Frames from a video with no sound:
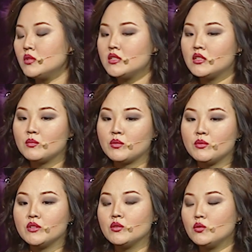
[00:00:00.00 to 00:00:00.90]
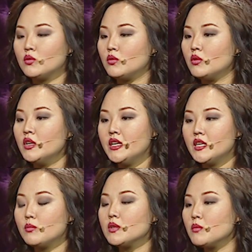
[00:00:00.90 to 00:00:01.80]
Если это победа, то
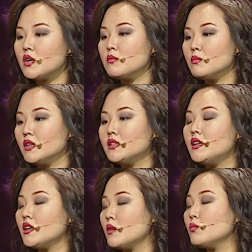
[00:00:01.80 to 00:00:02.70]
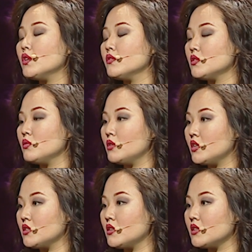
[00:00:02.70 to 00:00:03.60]
я понимаю, благодаря кому я встаю
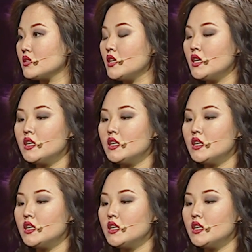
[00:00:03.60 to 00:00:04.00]
каждый раз.